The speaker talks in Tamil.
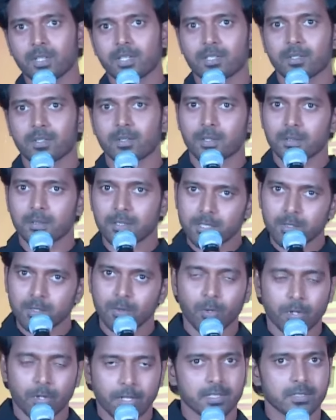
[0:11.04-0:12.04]
வந்துட்டு
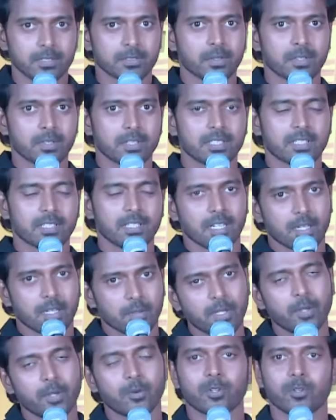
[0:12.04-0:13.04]
ஓகே சொன்னதுக்காகவே
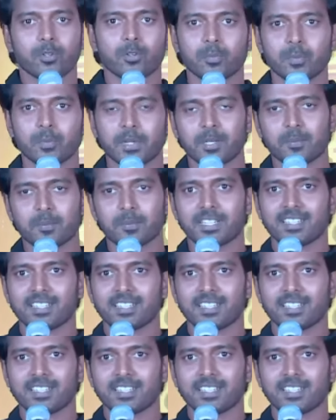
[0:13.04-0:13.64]
அவருக்கு ஒரு மிகப்பெரிய